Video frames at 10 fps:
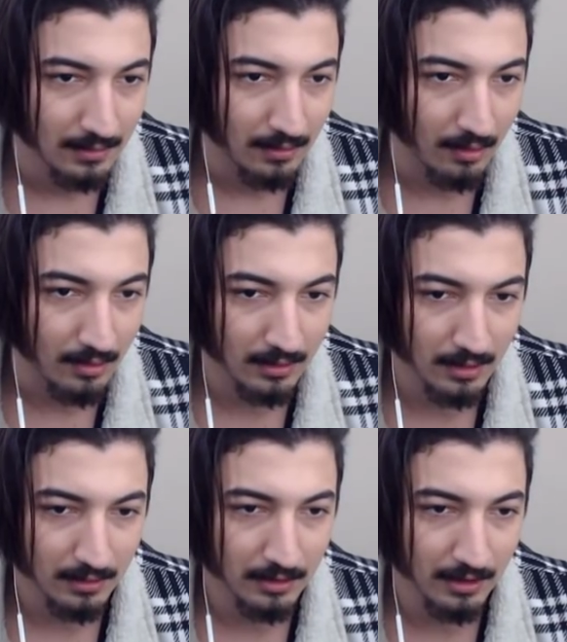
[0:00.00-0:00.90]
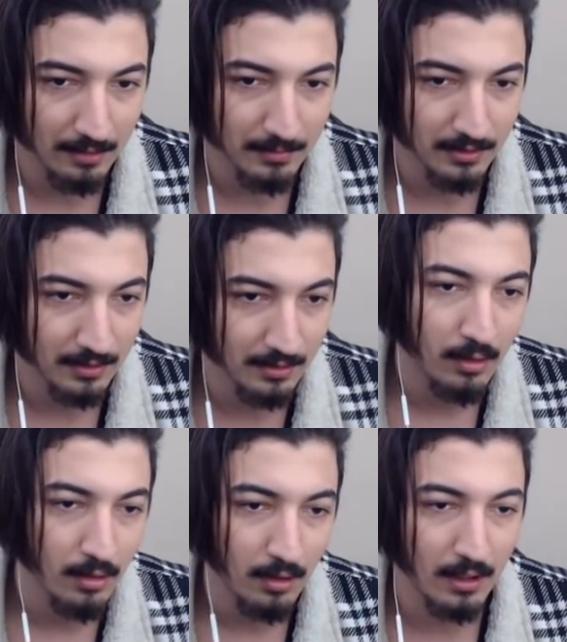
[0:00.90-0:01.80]
Arda niye gelmedi ya?
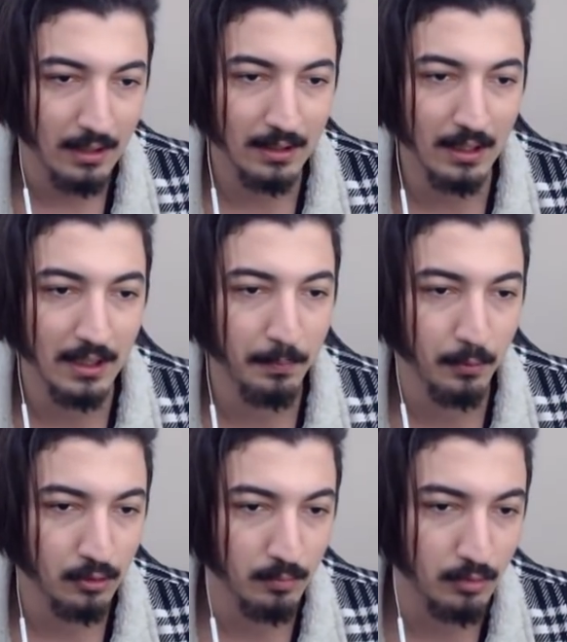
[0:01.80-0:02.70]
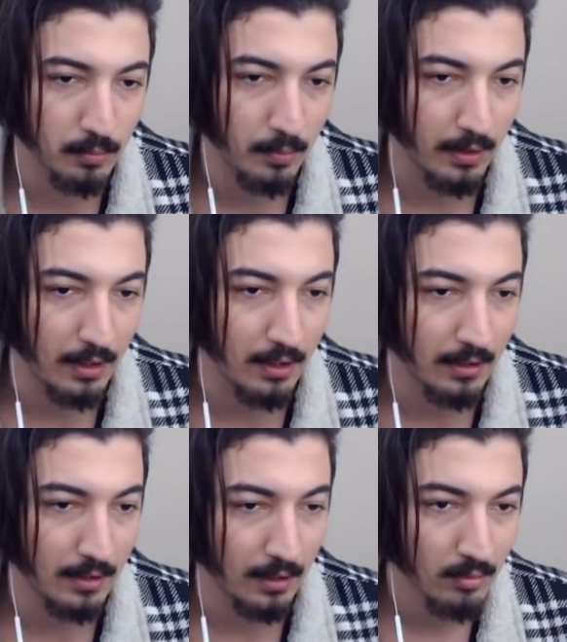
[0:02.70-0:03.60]
Arda yapıyorsun bu sporu
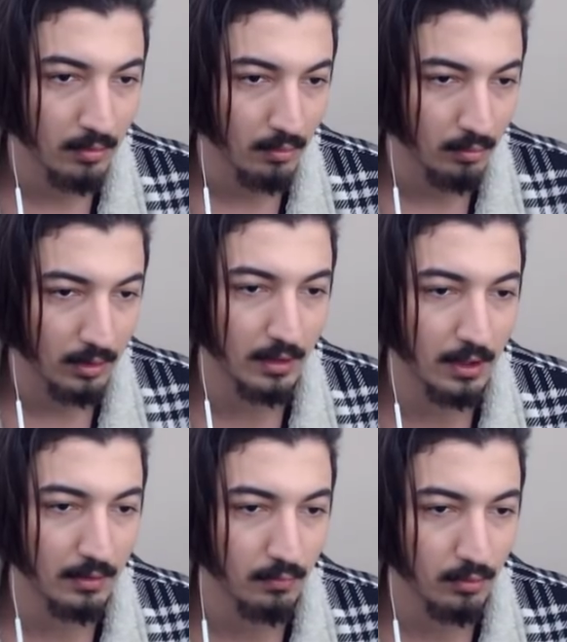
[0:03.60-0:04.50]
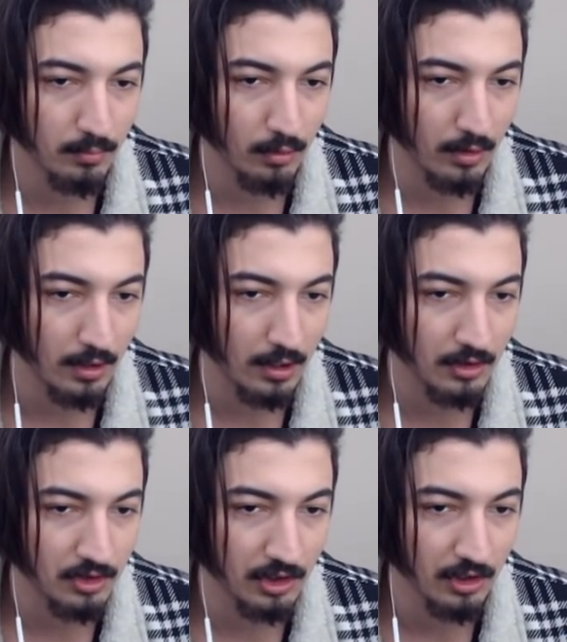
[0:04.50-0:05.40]
Arda. Ulan Arda vurulmuyor ha.
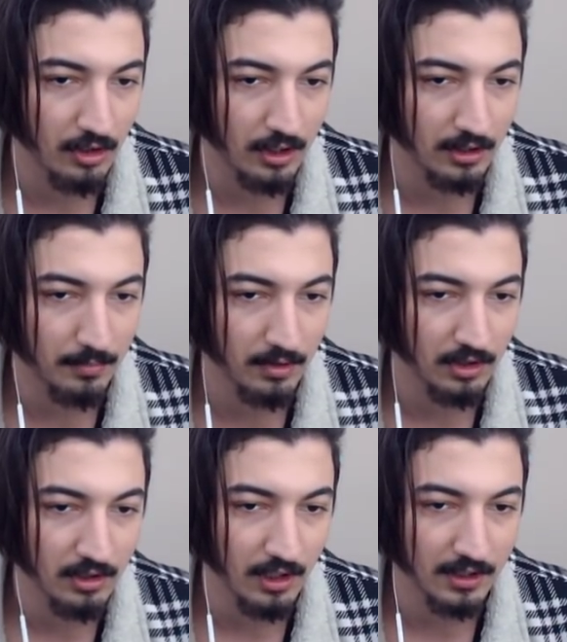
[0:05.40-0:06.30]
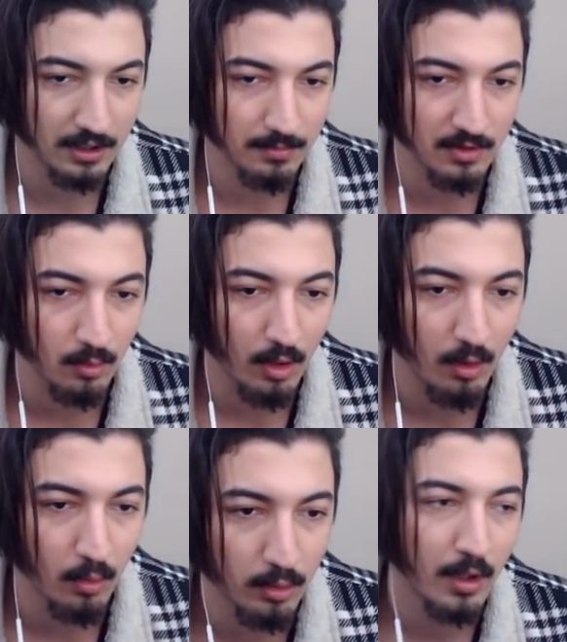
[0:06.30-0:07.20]
Çıngıraklı bir yılan gibisin. Oha
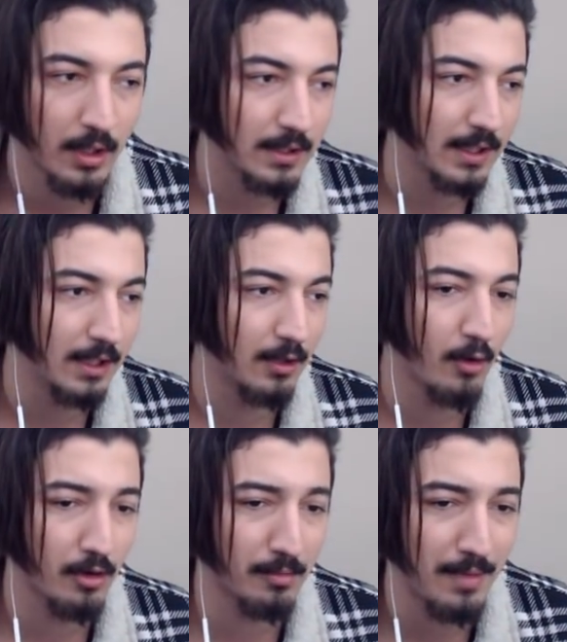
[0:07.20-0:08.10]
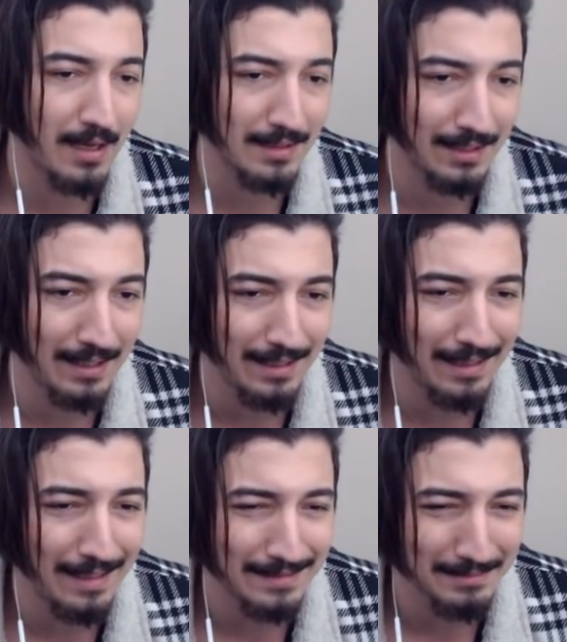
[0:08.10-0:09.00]
öldüm. Yeniliyorum Arda.
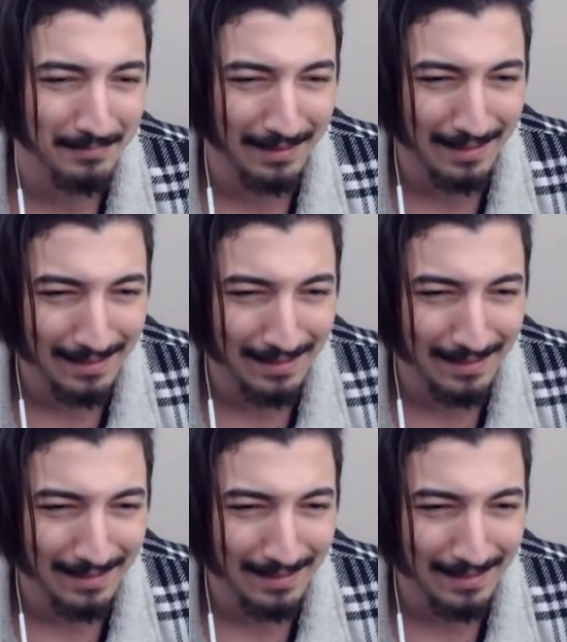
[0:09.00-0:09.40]
Atma.